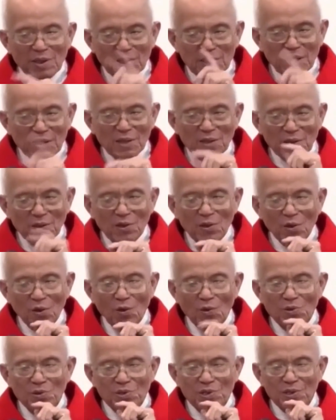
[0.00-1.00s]
Cái người
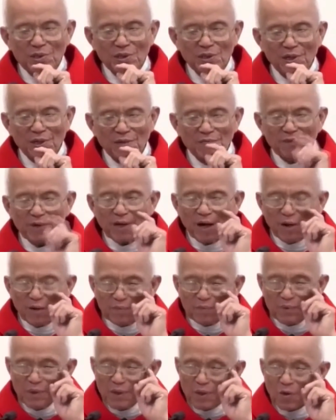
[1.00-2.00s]
ngồi chia tiền với
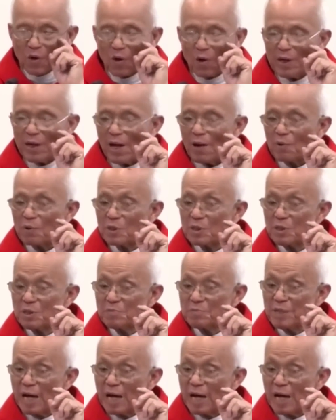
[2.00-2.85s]
ông có đeo gươm